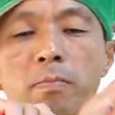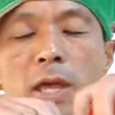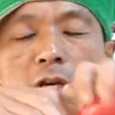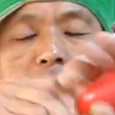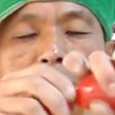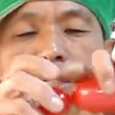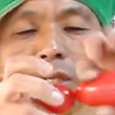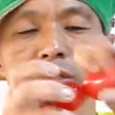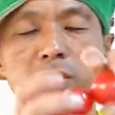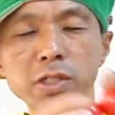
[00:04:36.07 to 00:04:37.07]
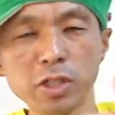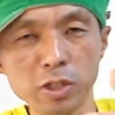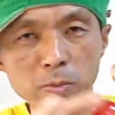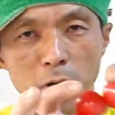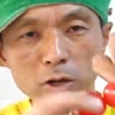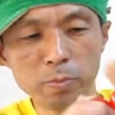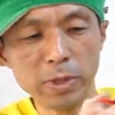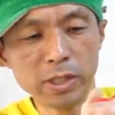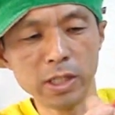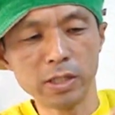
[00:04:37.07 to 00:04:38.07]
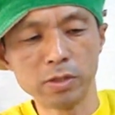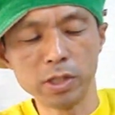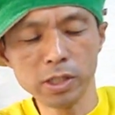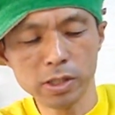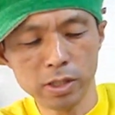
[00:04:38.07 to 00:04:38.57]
make pinch twist small pinch twist